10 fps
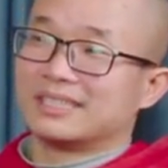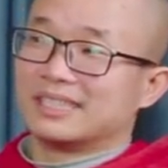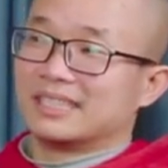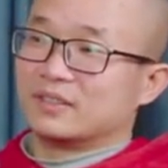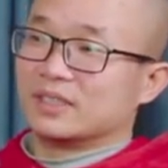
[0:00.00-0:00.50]

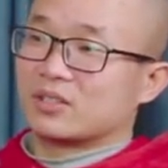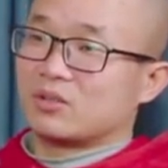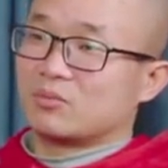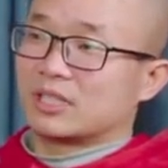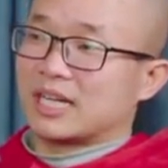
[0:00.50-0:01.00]
Vì là có
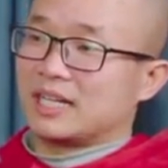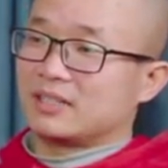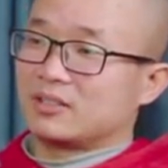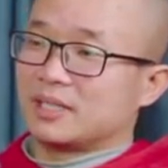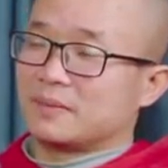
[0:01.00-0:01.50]
một cái
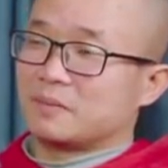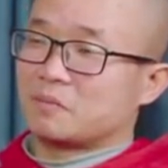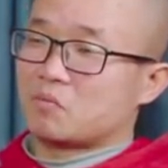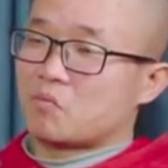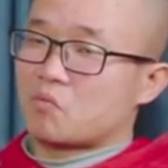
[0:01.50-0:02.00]
đó là
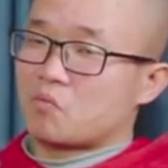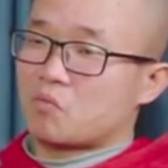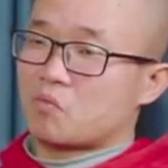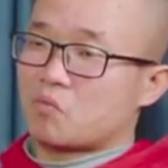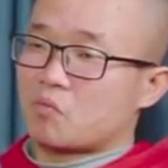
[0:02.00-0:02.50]

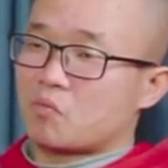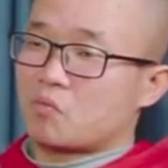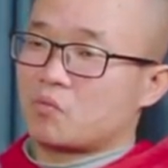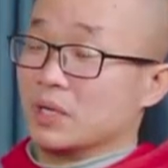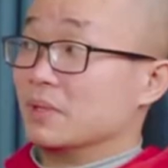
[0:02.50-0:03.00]

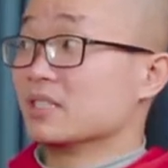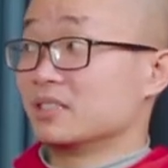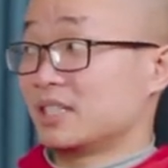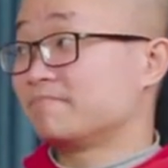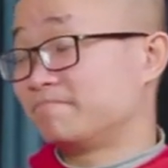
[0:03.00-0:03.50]
đến bây giờ
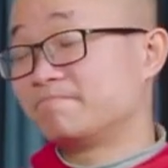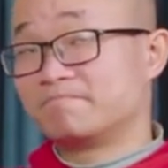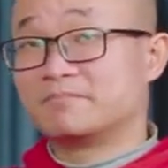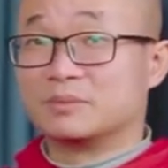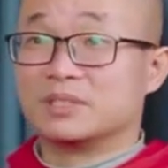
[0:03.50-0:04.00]
nhá,
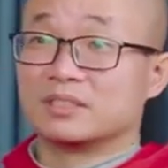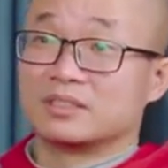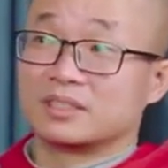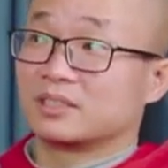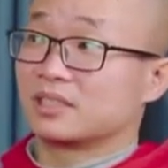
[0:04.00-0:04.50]
đến bây giờ,
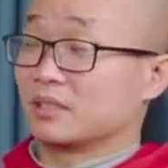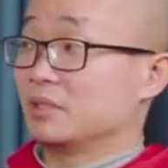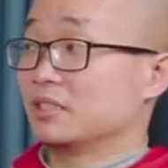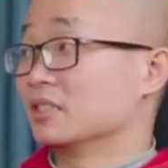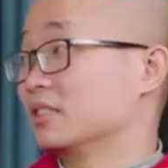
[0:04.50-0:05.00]
đến kể cả
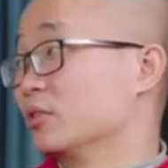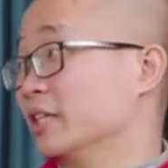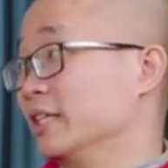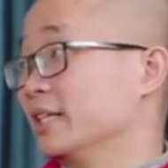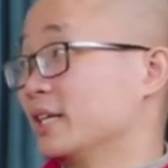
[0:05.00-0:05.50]
bây giờ, đôi
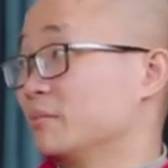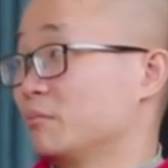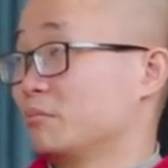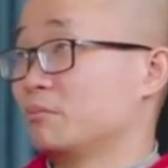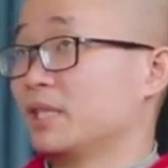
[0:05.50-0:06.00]
khi em
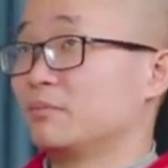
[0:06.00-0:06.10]
em